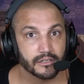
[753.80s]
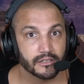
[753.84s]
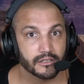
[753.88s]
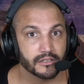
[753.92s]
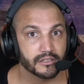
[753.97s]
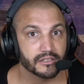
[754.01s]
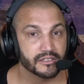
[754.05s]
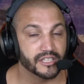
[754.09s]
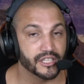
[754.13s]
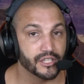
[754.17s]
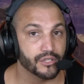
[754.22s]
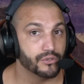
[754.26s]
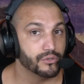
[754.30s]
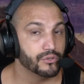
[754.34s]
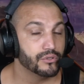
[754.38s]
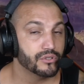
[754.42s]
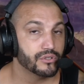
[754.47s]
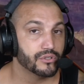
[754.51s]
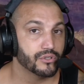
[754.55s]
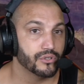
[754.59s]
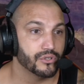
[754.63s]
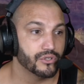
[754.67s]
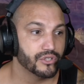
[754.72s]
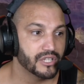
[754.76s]
c'est juste
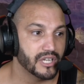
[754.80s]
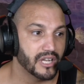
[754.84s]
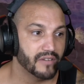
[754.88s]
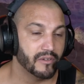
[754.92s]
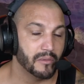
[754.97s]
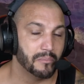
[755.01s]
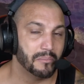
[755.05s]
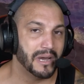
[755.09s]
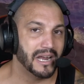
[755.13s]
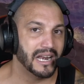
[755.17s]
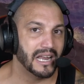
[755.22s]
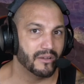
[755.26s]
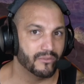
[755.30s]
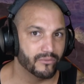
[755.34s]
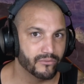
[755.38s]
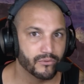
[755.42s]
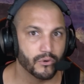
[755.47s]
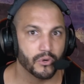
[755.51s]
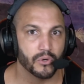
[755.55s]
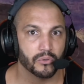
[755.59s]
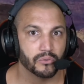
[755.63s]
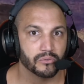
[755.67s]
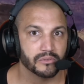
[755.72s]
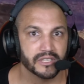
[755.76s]
que je n'avais pas la
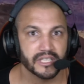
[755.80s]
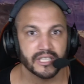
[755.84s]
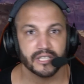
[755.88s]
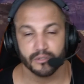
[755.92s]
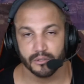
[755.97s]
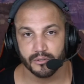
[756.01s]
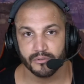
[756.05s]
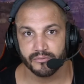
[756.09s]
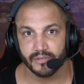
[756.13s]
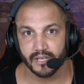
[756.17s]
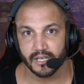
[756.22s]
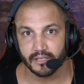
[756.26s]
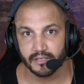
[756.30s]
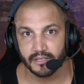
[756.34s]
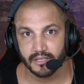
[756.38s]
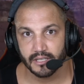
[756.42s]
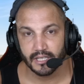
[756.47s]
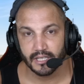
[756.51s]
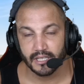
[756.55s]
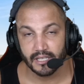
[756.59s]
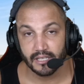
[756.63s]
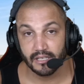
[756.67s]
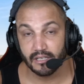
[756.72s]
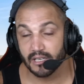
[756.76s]
volonté de le faire.
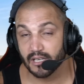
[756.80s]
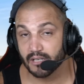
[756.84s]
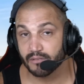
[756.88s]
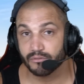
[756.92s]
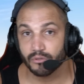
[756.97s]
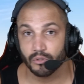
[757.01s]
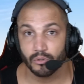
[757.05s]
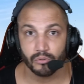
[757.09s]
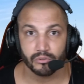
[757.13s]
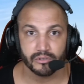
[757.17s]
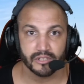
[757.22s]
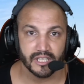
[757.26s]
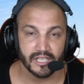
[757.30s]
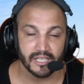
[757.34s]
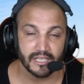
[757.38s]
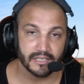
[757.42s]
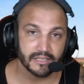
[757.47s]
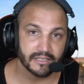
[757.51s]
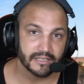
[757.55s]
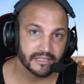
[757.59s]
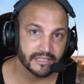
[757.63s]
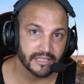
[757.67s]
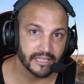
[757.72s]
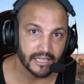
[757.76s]
Et la volonté,
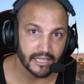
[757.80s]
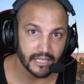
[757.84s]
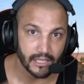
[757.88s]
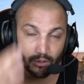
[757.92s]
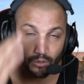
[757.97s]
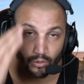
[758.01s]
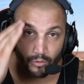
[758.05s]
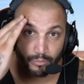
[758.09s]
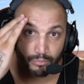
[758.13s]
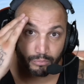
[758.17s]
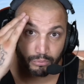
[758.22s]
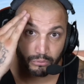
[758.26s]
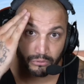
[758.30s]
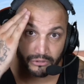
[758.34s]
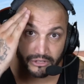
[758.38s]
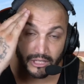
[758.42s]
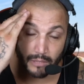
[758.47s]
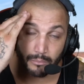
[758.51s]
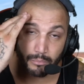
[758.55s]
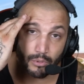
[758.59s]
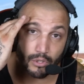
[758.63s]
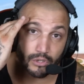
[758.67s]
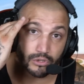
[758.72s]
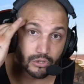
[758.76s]
c'est le plus
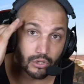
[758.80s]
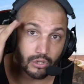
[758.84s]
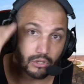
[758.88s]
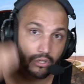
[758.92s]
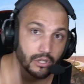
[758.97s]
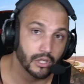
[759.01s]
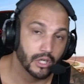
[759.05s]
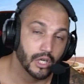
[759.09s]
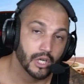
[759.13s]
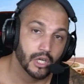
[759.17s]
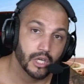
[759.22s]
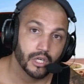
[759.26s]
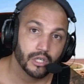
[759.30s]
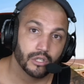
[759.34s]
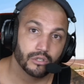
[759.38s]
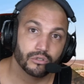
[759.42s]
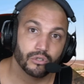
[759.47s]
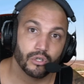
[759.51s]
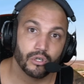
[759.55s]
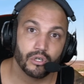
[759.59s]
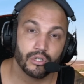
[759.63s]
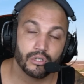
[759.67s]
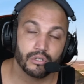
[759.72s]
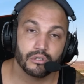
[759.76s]
important
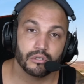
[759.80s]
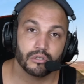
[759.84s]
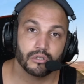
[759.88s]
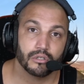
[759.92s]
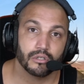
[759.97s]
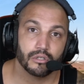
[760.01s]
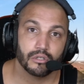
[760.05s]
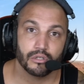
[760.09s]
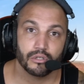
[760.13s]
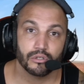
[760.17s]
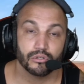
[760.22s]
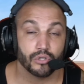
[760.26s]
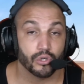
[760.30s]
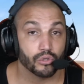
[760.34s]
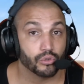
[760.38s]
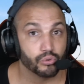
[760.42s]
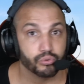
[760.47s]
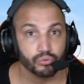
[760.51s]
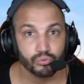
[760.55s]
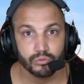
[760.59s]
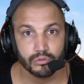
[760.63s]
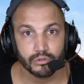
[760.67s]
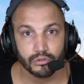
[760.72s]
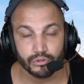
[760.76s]
dans, euh, dans
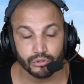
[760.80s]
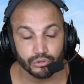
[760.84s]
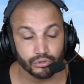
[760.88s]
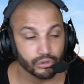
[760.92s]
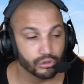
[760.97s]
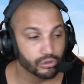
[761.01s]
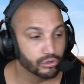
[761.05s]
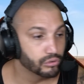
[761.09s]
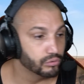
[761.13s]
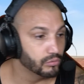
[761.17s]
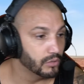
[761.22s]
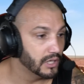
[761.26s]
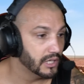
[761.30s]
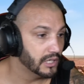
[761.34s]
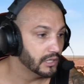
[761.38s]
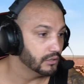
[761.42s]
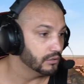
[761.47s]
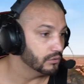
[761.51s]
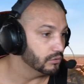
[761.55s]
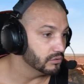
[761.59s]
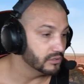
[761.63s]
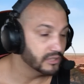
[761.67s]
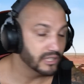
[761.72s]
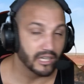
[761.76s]
tout, que ce
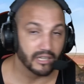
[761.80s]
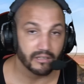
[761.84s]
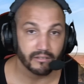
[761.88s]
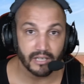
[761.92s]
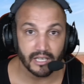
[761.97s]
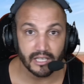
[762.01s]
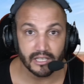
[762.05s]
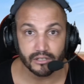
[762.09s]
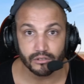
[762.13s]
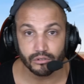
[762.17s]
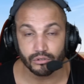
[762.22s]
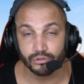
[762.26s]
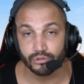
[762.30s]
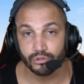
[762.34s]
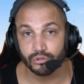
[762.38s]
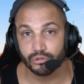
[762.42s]
soit au travail, que ce